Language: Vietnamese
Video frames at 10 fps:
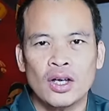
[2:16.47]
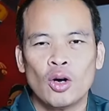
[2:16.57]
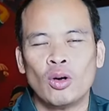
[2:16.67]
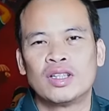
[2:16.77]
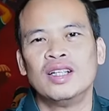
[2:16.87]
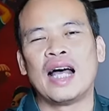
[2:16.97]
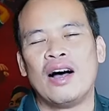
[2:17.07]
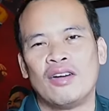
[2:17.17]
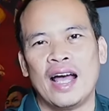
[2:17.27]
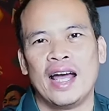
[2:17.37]
Cuộc thương
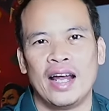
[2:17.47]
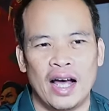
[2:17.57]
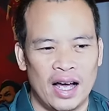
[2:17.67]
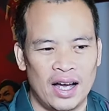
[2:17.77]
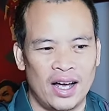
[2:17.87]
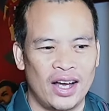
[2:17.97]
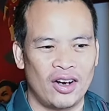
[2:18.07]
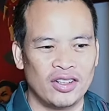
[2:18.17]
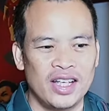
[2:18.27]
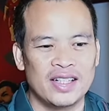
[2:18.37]
thảo này
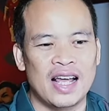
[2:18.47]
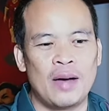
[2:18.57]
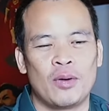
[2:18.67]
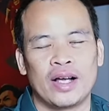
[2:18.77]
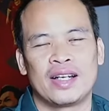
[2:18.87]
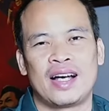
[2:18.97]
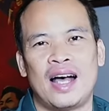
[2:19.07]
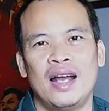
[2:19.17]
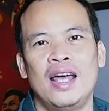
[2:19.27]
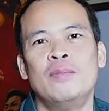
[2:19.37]
nó diễn ra một cách
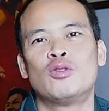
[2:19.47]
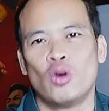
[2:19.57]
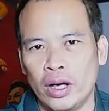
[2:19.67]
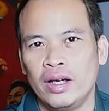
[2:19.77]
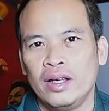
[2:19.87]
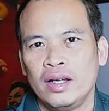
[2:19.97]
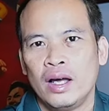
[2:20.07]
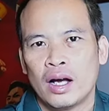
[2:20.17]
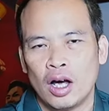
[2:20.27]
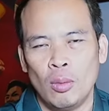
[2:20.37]
khá là êm xuôi.
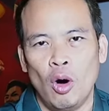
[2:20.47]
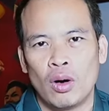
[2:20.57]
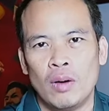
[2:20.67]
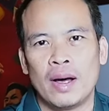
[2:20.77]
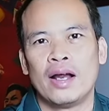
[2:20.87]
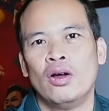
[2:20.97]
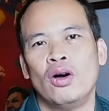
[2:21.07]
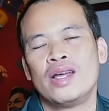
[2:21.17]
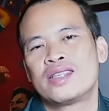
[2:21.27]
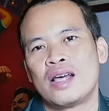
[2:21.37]
Câu lạc bộ Công an Hà
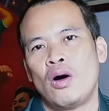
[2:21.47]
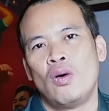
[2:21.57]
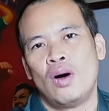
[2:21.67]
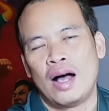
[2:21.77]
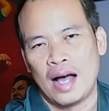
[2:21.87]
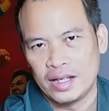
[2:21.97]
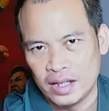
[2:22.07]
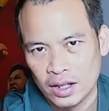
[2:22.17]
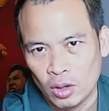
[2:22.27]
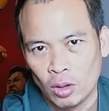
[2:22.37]
Nội sau hai
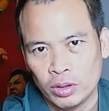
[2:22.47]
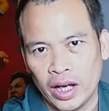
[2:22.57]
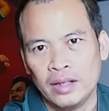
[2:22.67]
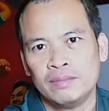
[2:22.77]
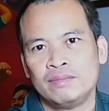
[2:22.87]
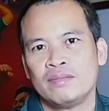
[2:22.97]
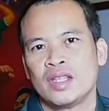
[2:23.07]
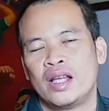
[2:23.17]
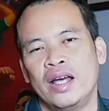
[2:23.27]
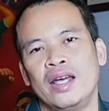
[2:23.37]
trận đấu đầu tiên
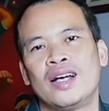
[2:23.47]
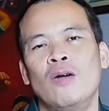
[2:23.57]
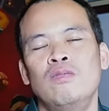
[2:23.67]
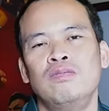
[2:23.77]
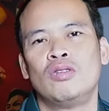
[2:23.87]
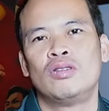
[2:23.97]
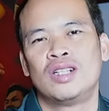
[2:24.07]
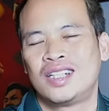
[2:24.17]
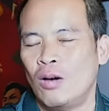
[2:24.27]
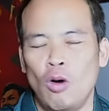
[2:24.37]
thấy
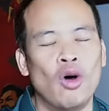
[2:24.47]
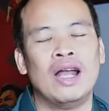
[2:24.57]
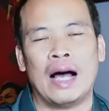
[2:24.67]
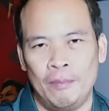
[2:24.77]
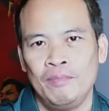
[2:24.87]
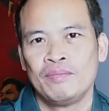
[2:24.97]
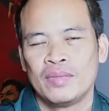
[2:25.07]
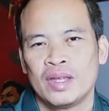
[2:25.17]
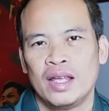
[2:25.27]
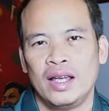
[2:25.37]
không ổn lắm
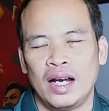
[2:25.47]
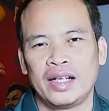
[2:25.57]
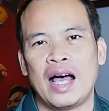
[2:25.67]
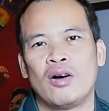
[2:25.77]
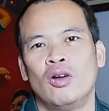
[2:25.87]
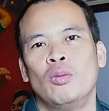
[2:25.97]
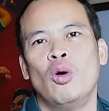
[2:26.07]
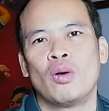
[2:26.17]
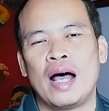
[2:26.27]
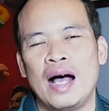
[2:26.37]
thì lãnh đạo câu lạc
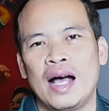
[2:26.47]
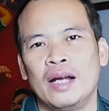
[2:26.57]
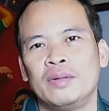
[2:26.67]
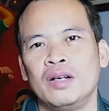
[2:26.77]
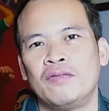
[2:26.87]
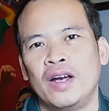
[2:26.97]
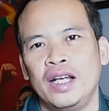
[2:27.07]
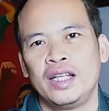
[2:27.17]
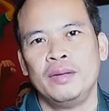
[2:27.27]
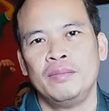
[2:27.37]
bộ đã ngay lập tức phải đi
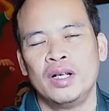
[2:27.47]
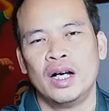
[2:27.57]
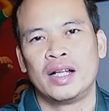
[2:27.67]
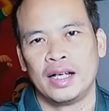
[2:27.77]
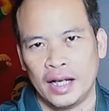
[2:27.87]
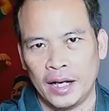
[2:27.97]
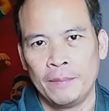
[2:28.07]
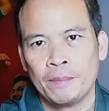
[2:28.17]
tìm người thay thế.